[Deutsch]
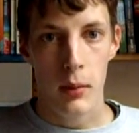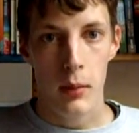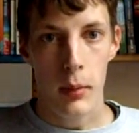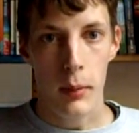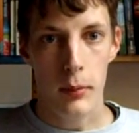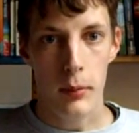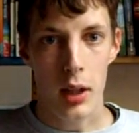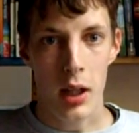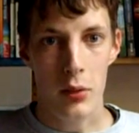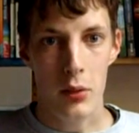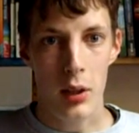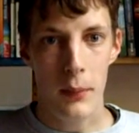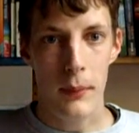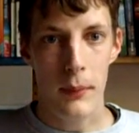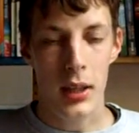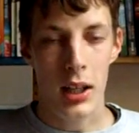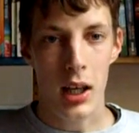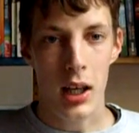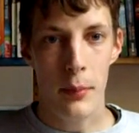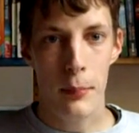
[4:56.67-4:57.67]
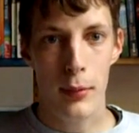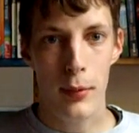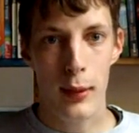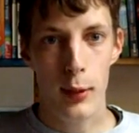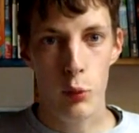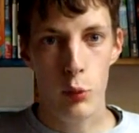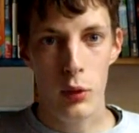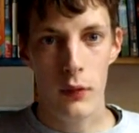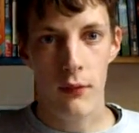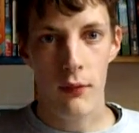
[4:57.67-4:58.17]
Beim Tatort meine
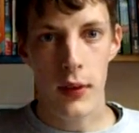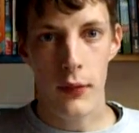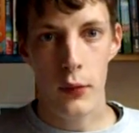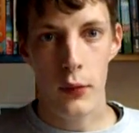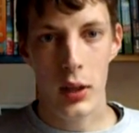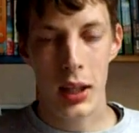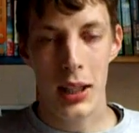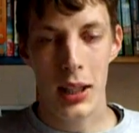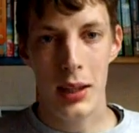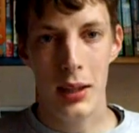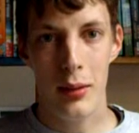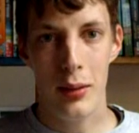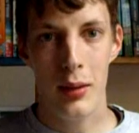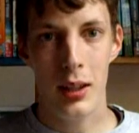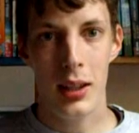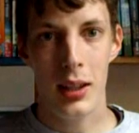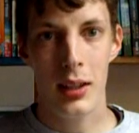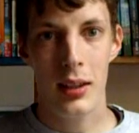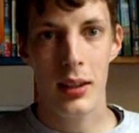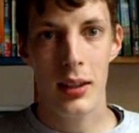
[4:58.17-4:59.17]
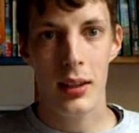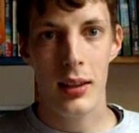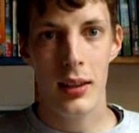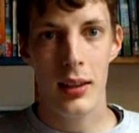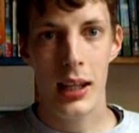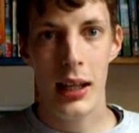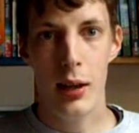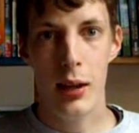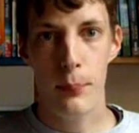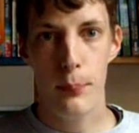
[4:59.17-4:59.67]
absoluten Favoriten sind ja
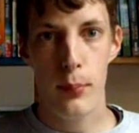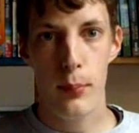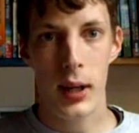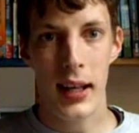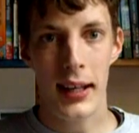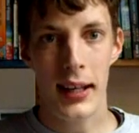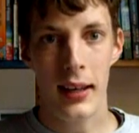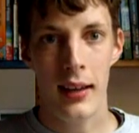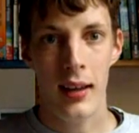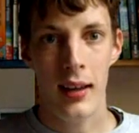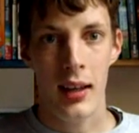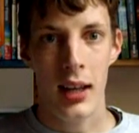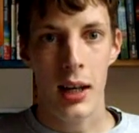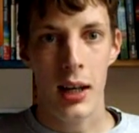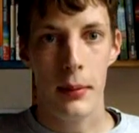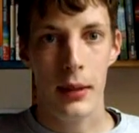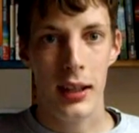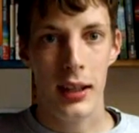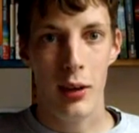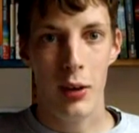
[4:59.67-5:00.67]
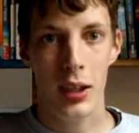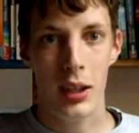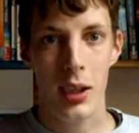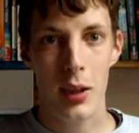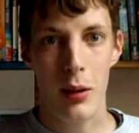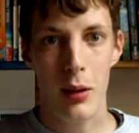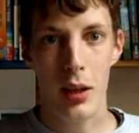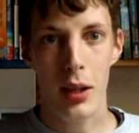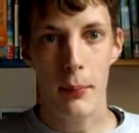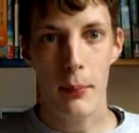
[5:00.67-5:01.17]
Thiel und Berne. Habe ich gehört,
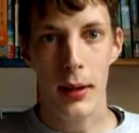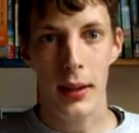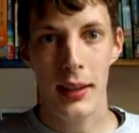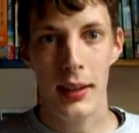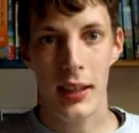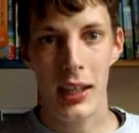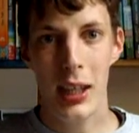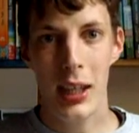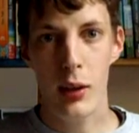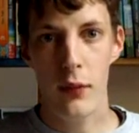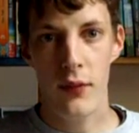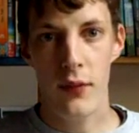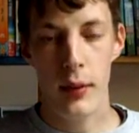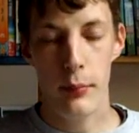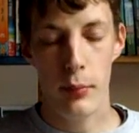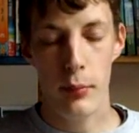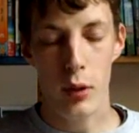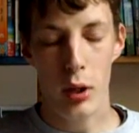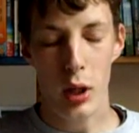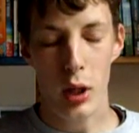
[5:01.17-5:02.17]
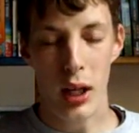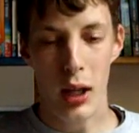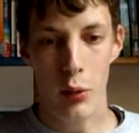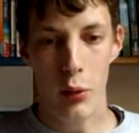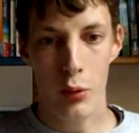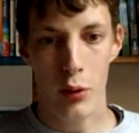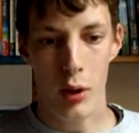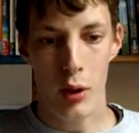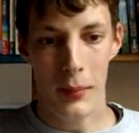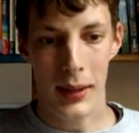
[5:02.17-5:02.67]
soll ja bald ein Kinofilm sogar
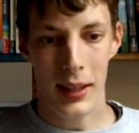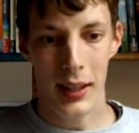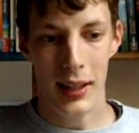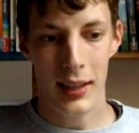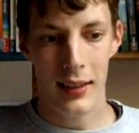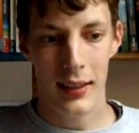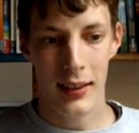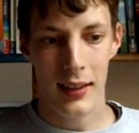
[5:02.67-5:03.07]
rauskommen.